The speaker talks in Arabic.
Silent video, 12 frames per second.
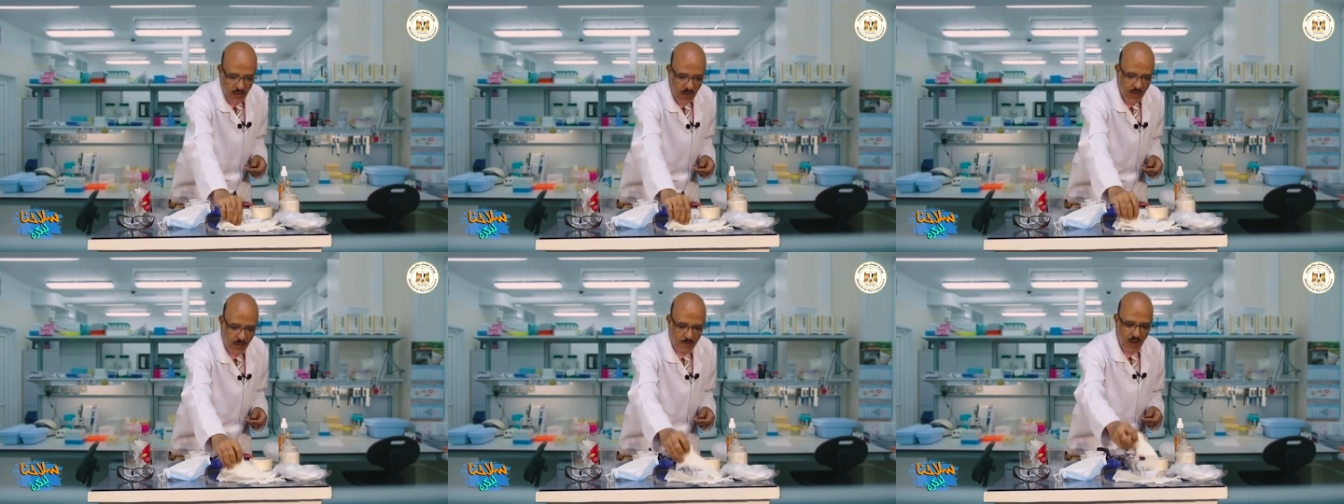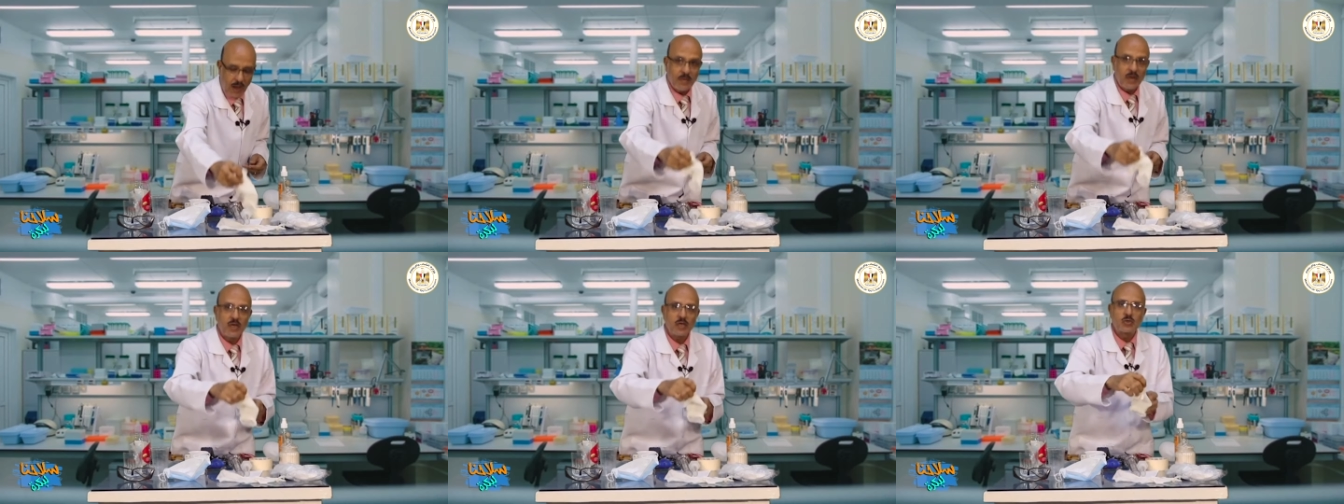أنا
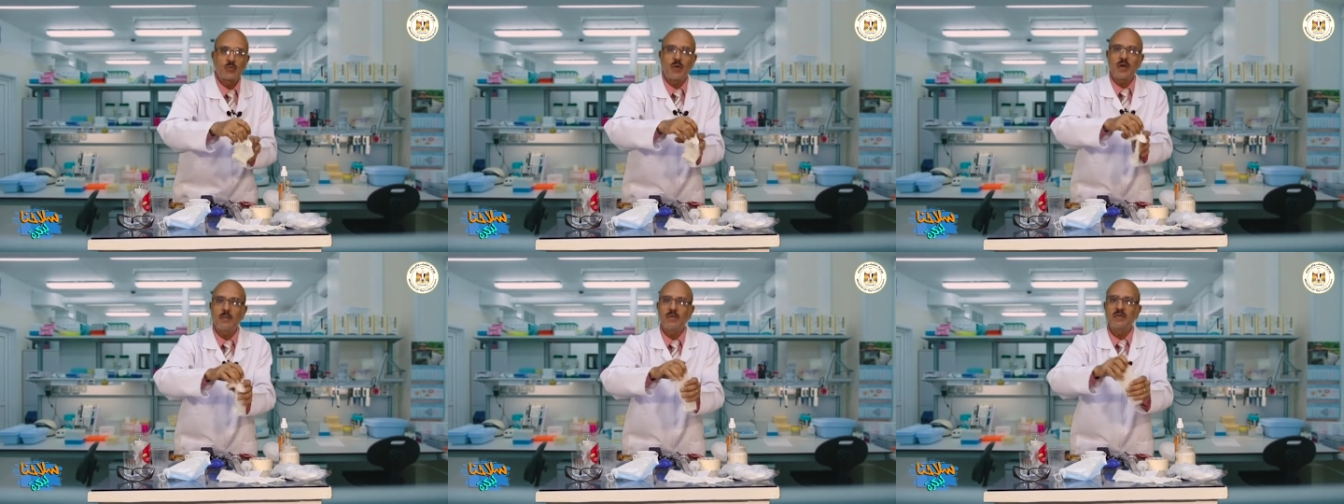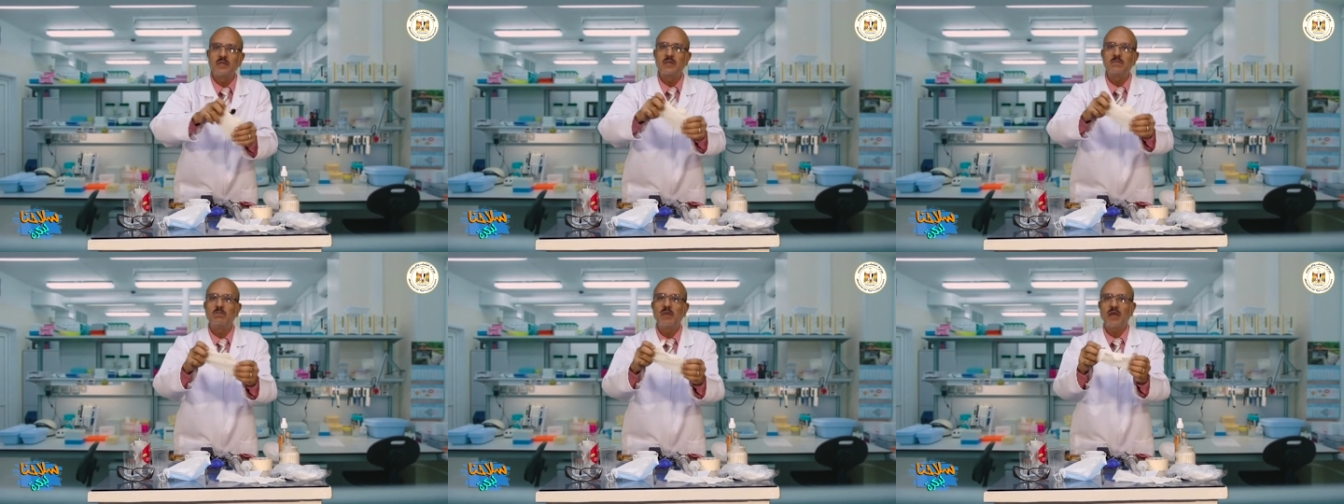بعمل اكسبيرمنت
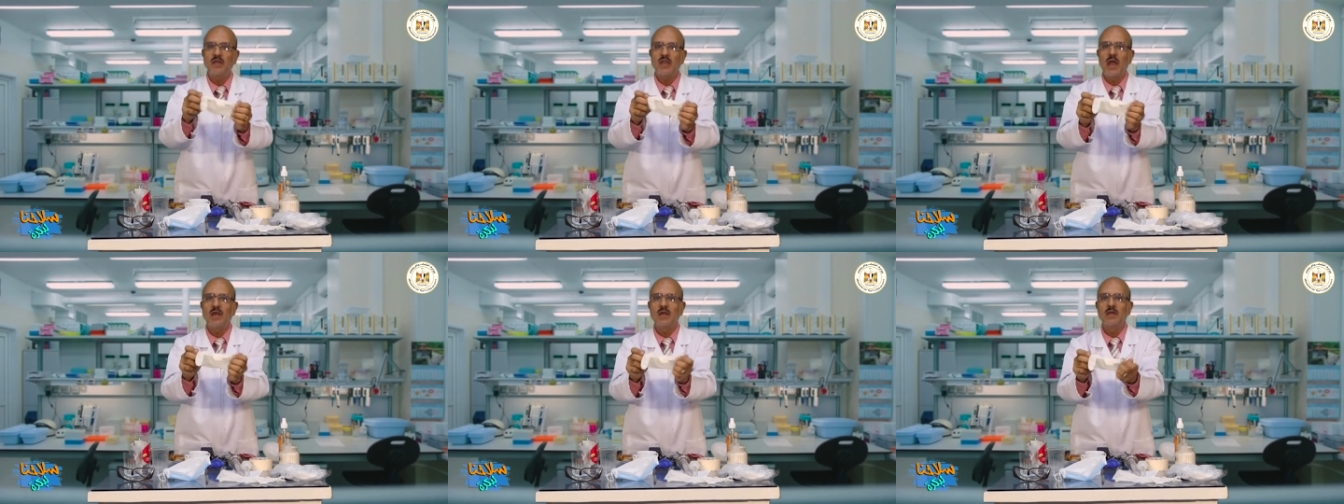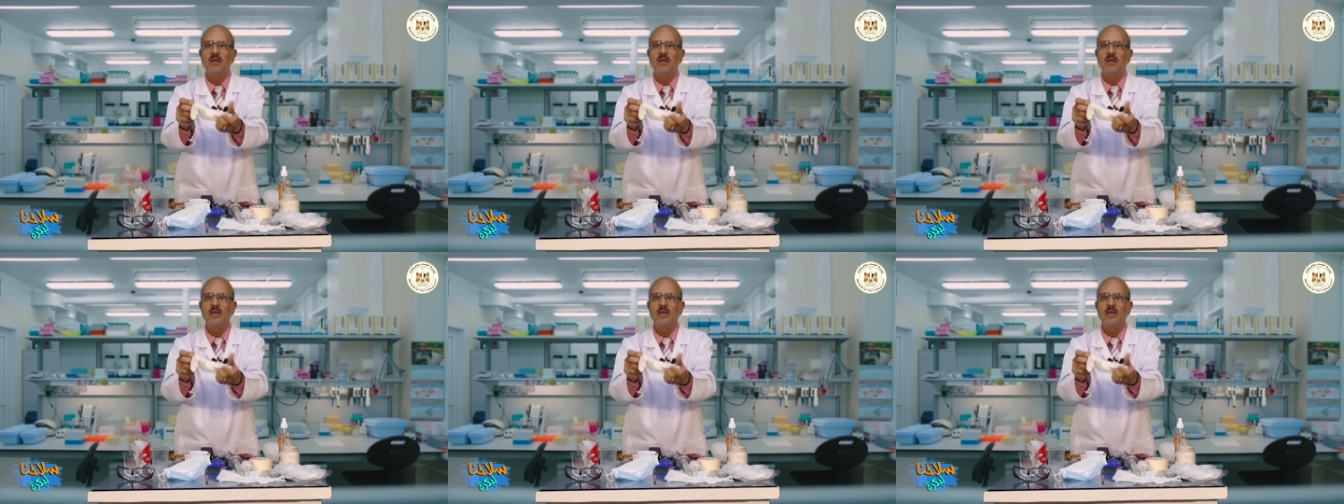محتاج